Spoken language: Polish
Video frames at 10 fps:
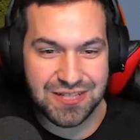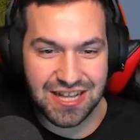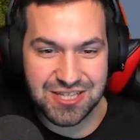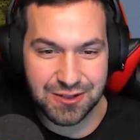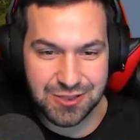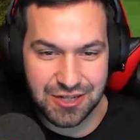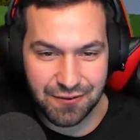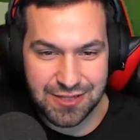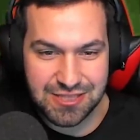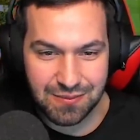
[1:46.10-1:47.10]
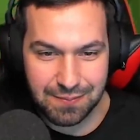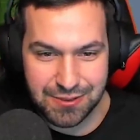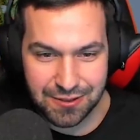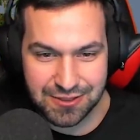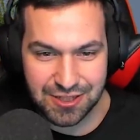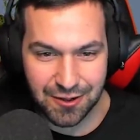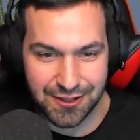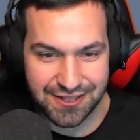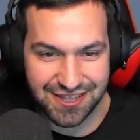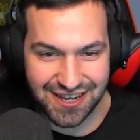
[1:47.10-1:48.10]
dlaczego czerwoni są lepsi od
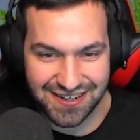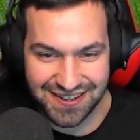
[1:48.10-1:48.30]
zielonych, tak?